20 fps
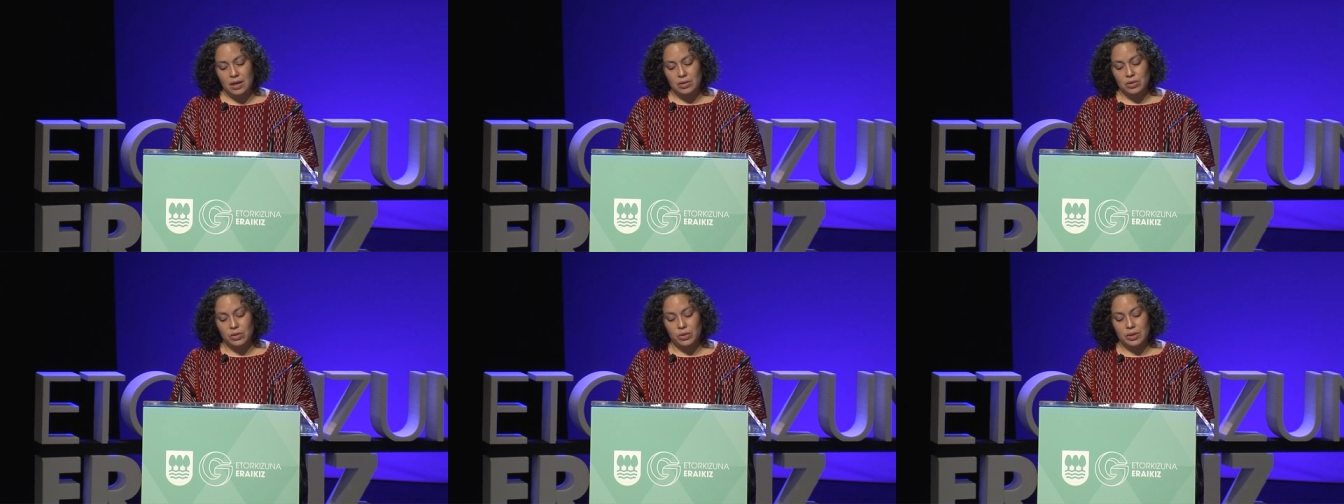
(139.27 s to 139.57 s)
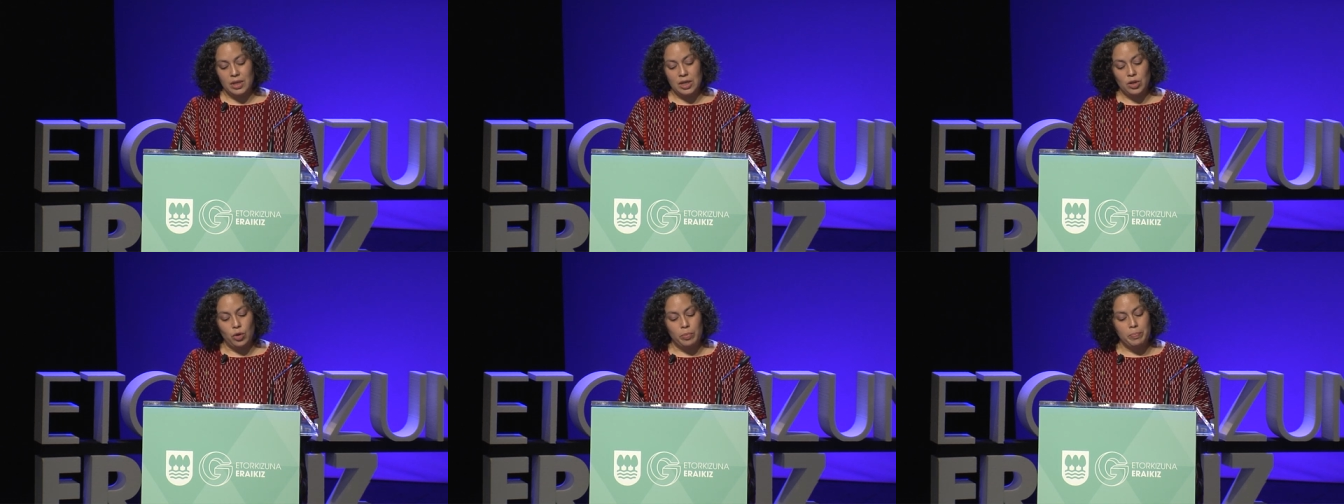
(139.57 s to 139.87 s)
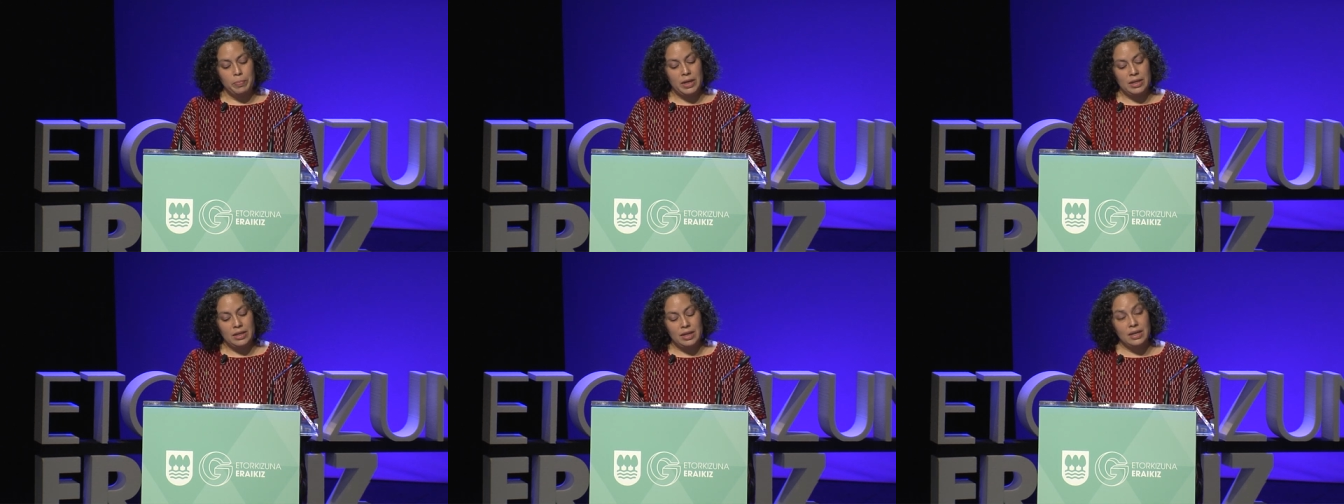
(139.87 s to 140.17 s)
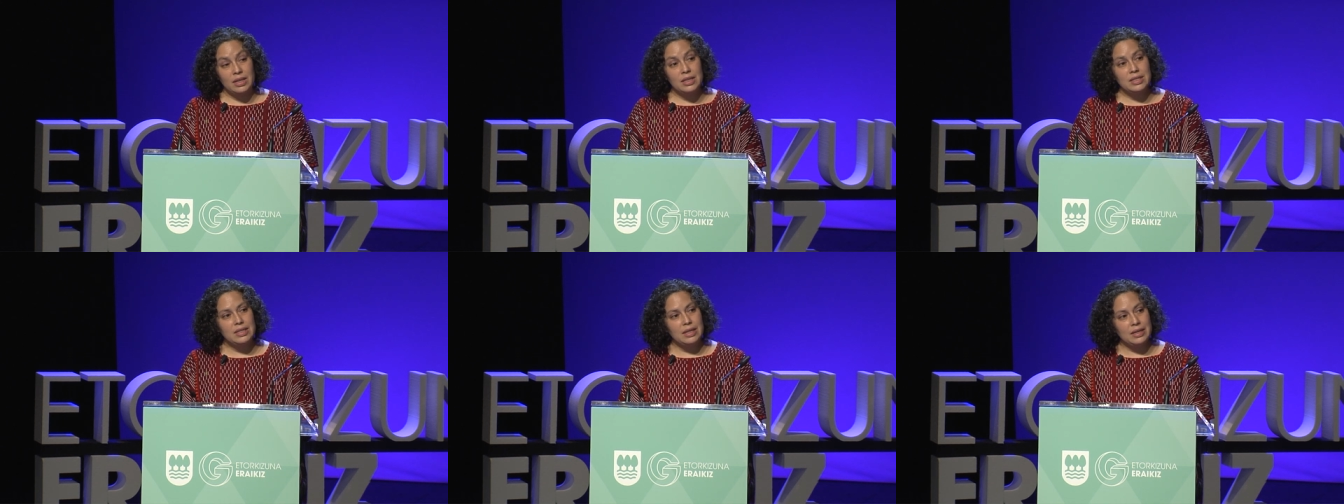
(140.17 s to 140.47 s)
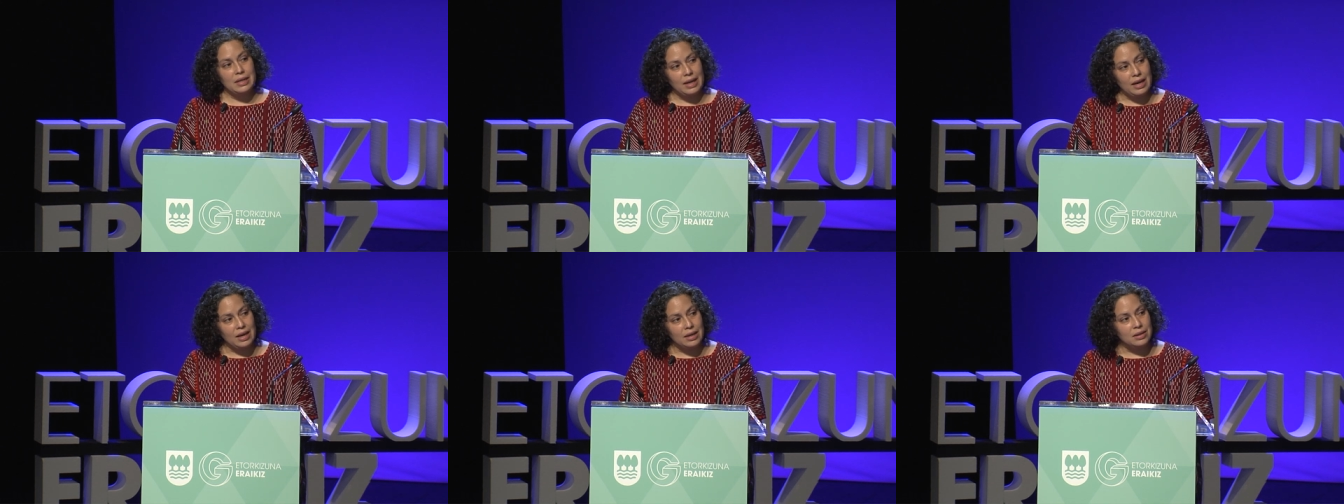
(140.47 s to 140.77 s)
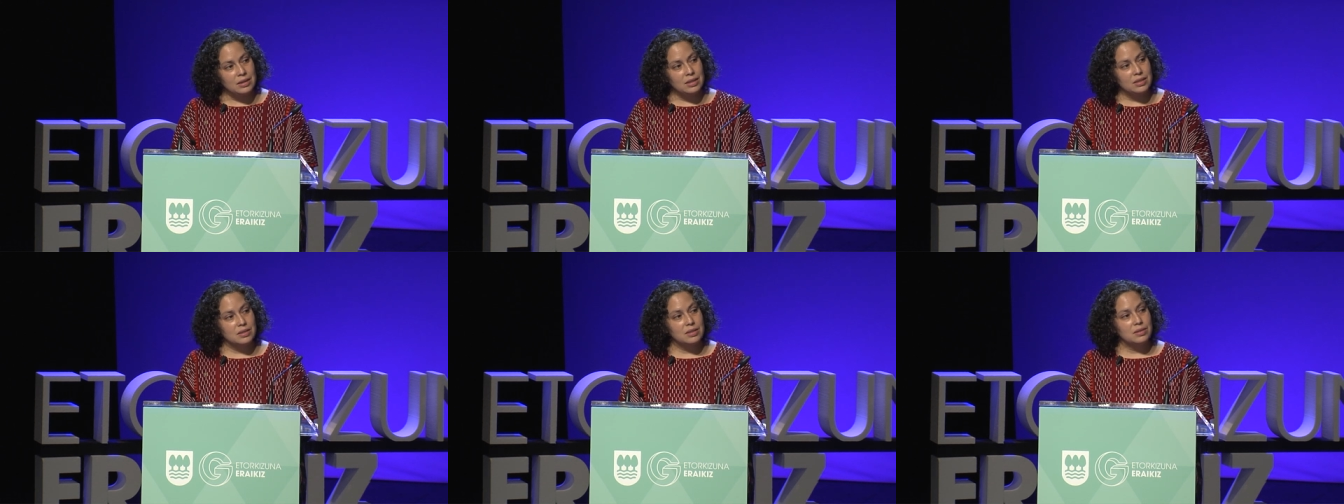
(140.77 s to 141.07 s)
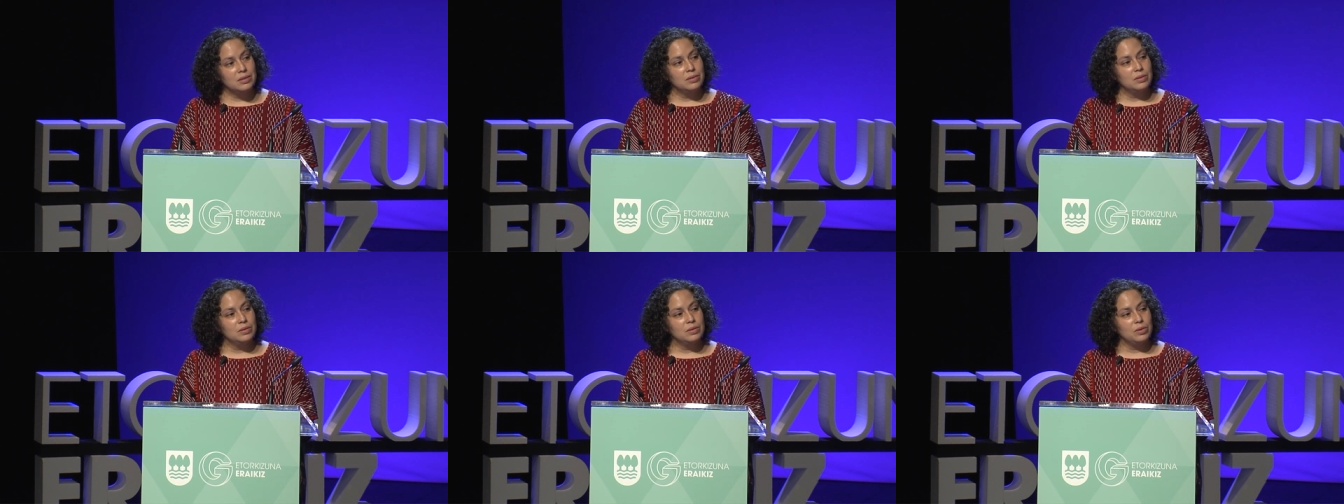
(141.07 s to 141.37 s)
donde compañeras cercanas,
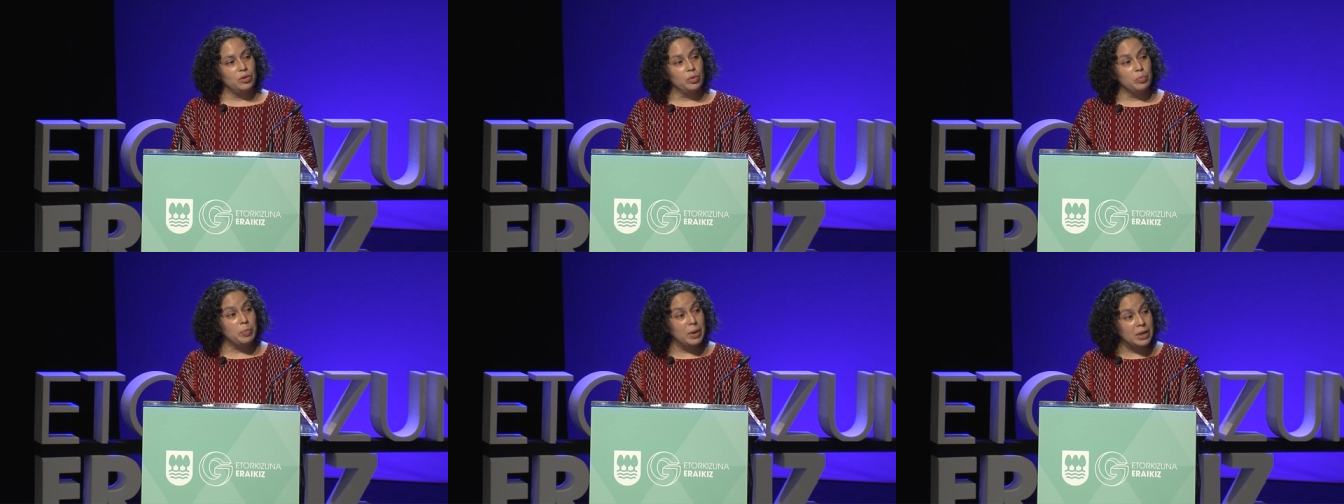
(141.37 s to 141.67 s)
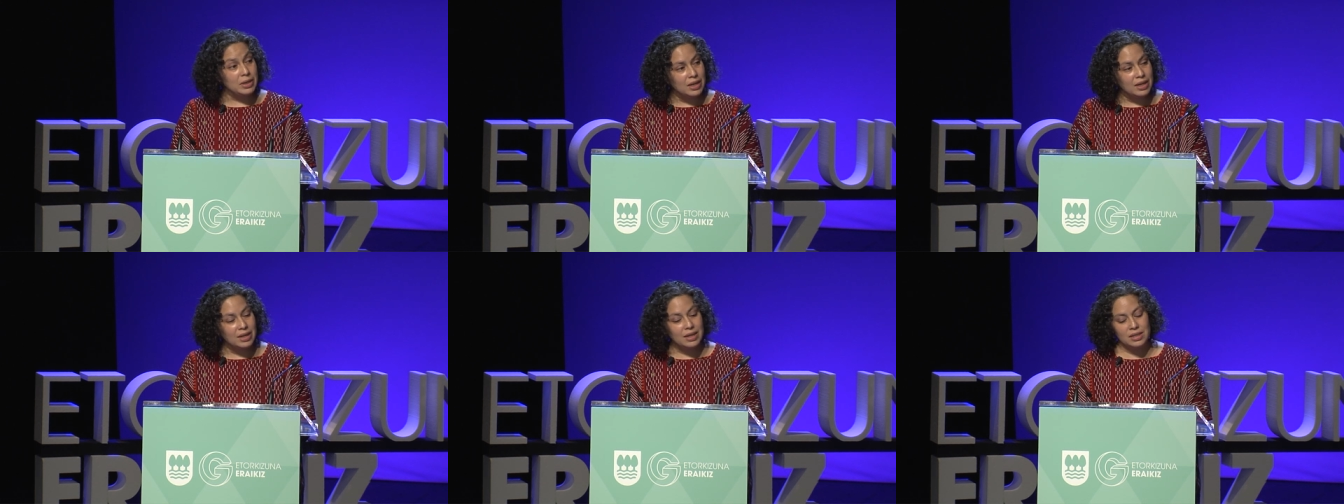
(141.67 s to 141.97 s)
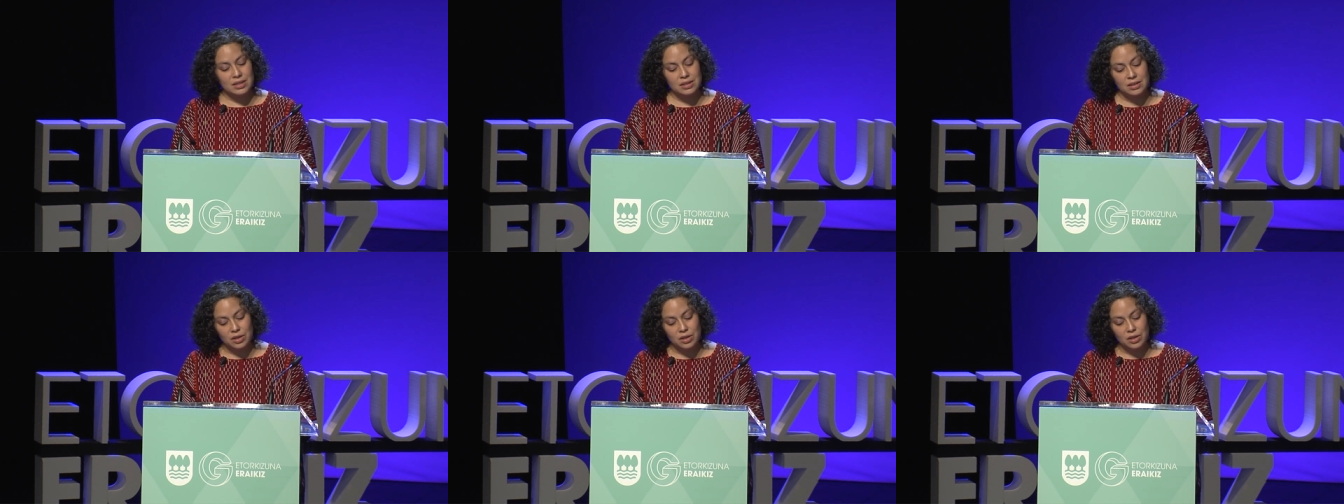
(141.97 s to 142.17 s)
compañeras